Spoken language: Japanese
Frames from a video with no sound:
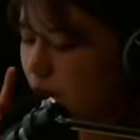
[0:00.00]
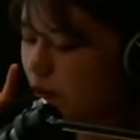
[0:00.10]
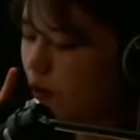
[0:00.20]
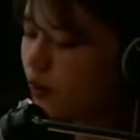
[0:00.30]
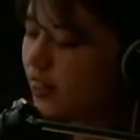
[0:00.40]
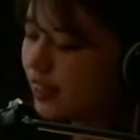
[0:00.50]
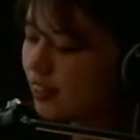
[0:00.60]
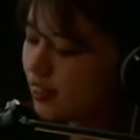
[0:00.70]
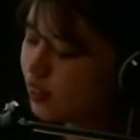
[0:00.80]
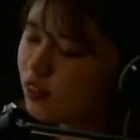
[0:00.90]
う、6
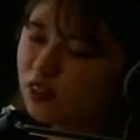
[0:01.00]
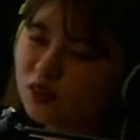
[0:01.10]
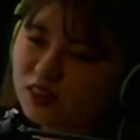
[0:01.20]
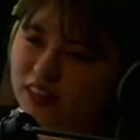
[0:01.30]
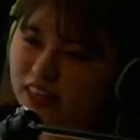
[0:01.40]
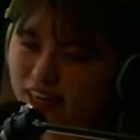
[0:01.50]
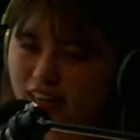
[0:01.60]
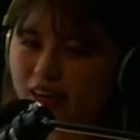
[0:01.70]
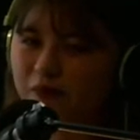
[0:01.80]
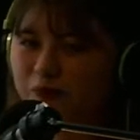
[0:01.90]
月14日
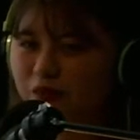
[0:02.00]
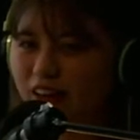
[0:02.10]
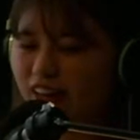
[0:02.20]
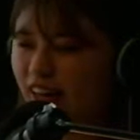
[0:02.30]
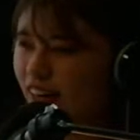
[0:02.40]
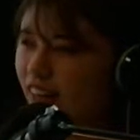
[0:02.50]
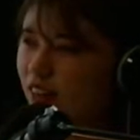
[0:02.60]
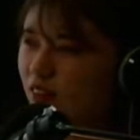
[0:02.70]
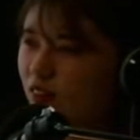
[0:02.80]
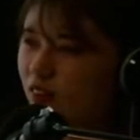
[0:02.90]
が、あ
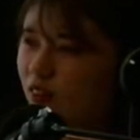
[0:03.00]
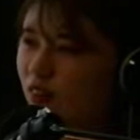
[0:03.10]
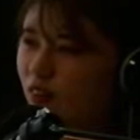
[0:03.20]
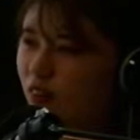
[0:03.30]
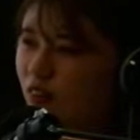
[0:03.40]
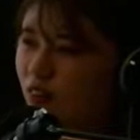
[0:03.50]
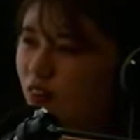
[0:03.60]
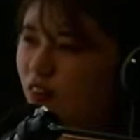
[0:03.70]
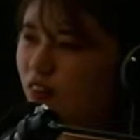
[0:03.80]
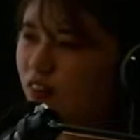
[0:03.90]
の、
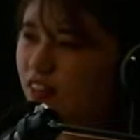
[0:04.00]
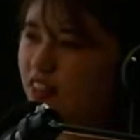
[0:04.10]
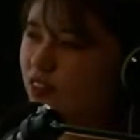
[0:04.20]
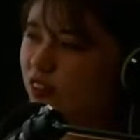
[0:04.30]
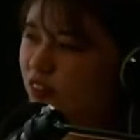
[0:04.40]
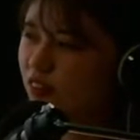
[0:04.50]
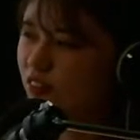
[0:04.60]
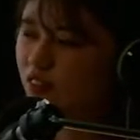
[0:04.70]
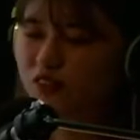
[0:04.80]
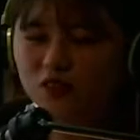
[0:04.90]
先ほど
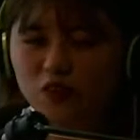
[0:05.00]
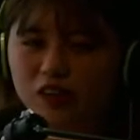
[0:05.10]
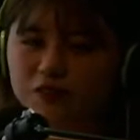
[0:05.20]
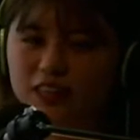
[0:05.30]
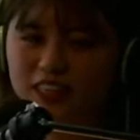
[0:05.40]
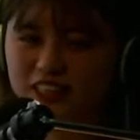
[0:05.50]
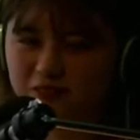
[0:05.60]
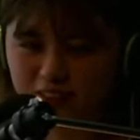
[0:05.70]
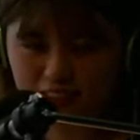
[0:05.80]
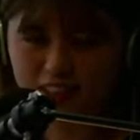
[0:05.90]
ちょっとお名前出し
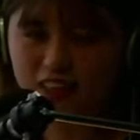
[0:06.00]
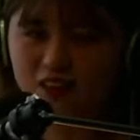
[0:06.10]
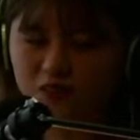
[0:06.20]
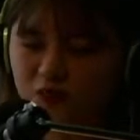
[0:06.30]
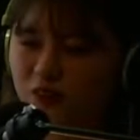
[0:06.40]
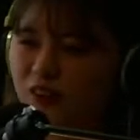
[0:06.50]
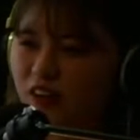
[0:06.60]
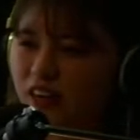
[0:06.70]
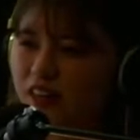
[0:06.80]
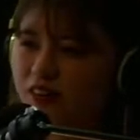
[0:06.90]
ましたけれども、
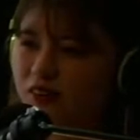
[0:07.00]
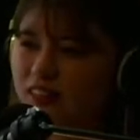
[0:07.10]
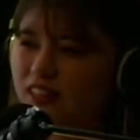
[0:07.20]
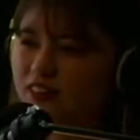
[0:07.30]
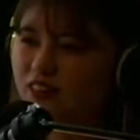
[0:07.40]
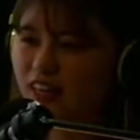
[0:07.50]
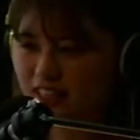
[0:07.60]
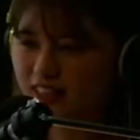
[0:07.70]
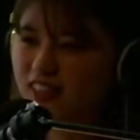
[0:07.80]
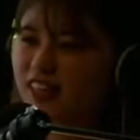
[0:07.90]
えっと、私の
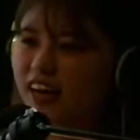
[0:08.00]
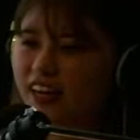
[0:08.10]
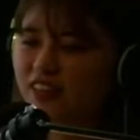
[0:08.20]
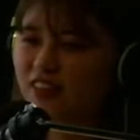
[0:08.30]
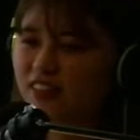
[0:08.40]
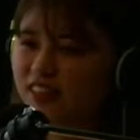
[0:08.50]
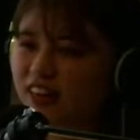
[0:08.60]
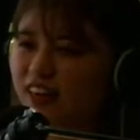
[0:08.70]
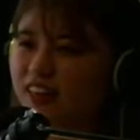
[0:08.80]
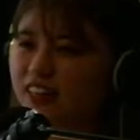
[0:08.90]
大好きな俳優さ
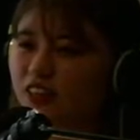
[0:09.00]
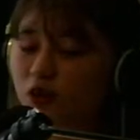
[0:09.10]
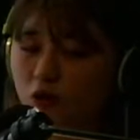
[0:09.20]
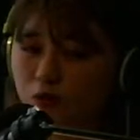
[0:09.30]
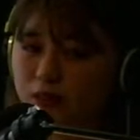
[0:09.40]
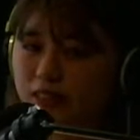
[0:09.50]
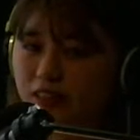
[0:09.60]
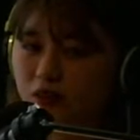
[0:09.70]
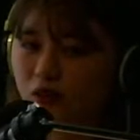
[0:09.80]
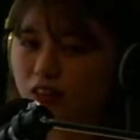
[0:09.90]
ん、荒木博文さ
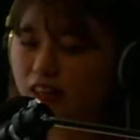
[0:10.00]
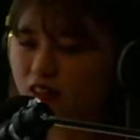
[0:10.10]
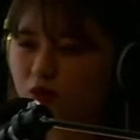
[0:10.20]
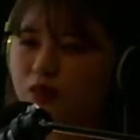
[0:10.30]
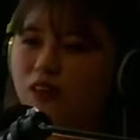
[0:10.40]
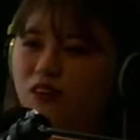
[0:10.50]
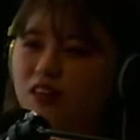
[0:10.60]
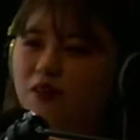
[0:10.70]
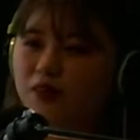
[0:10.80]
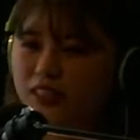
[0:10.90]
んのお誕生日でご
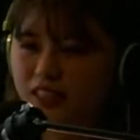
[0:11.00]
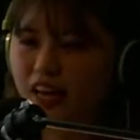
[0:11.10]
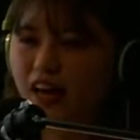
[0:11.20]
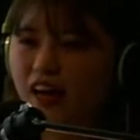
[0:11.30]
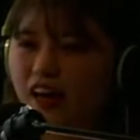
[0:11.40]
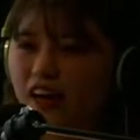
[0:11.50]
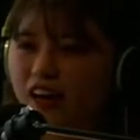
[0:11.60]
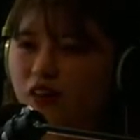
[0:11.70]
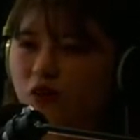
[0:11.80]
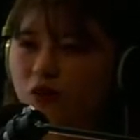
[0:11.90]
ざいまして、
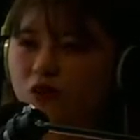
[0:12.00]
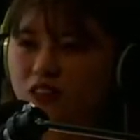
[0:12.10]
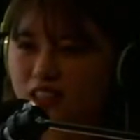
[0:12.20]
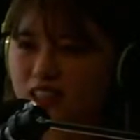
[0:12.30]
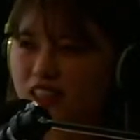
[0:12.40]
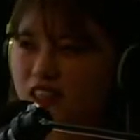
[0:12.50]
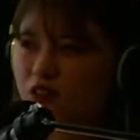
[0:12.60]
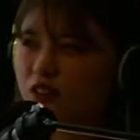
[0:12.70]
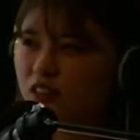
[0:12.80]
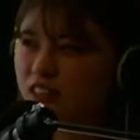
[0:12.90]
えっと、今年
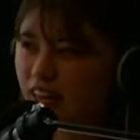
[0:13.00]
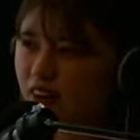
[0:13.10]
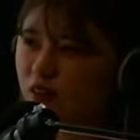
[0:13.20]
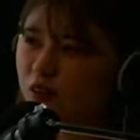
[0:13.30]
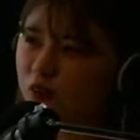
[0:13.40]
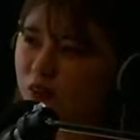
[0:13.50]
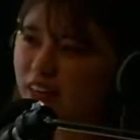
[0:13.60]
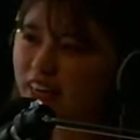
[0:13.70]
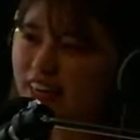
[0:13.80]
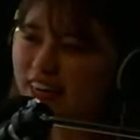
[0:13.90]
40歳を
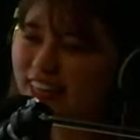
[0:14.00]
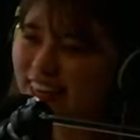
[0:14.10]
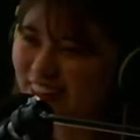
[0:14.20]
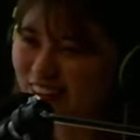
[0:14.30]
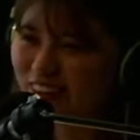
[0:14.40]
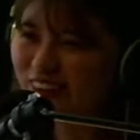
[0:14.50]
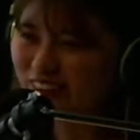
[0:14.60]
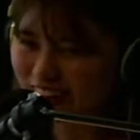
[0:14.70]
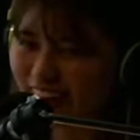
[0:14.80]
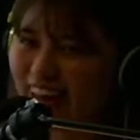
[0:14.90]
迎えられたというこ
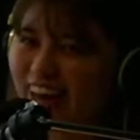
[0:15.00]
とで、